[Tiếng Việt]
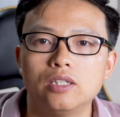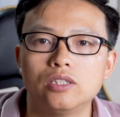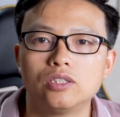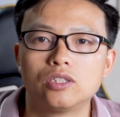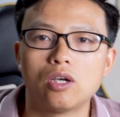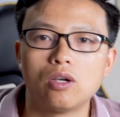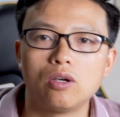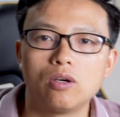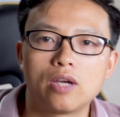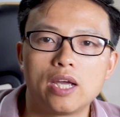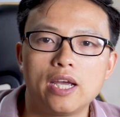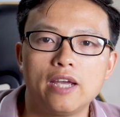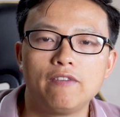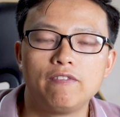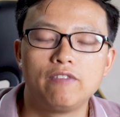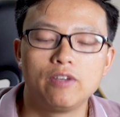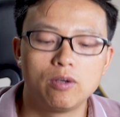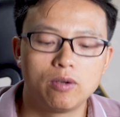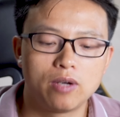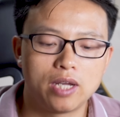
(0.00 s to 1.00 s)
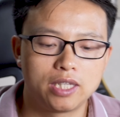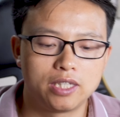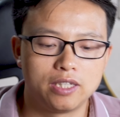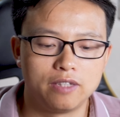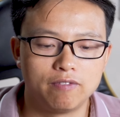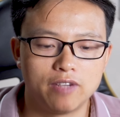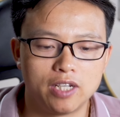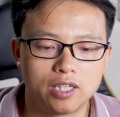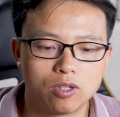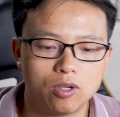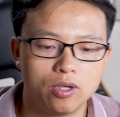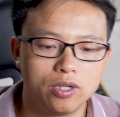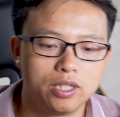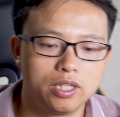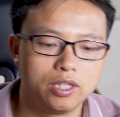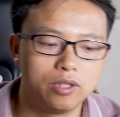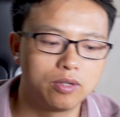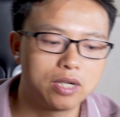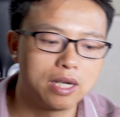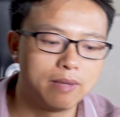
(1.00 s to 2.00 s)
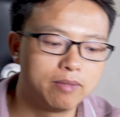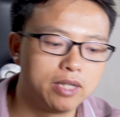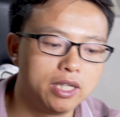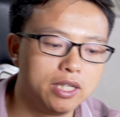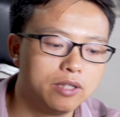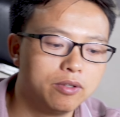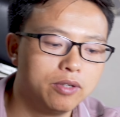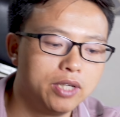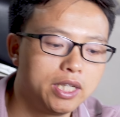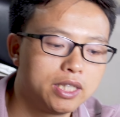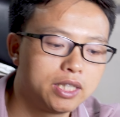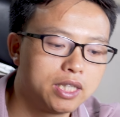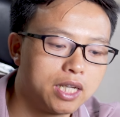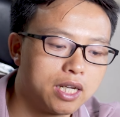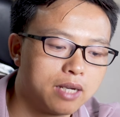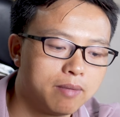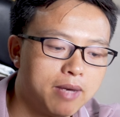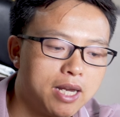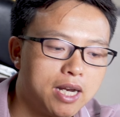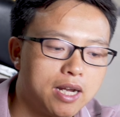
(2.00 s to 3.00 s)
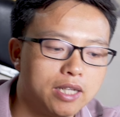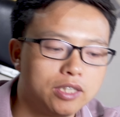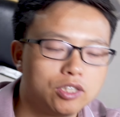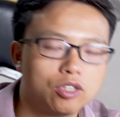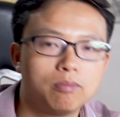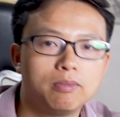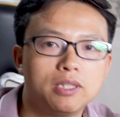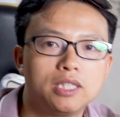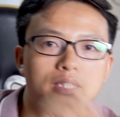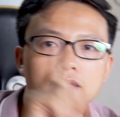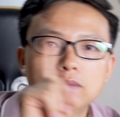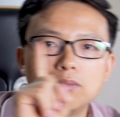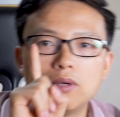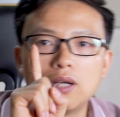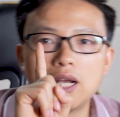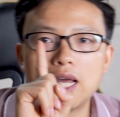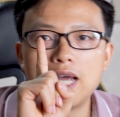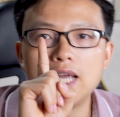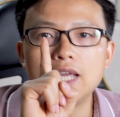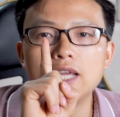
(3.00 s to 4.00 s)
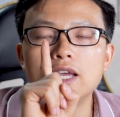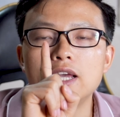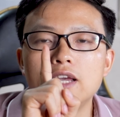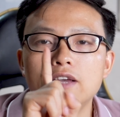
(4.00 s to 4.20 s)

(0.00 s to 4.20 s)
Rồi, ok, video này chỉ vậy thôi. Nếu cảm thấy hữu ích thì các bạn hãy cho mình xin một like.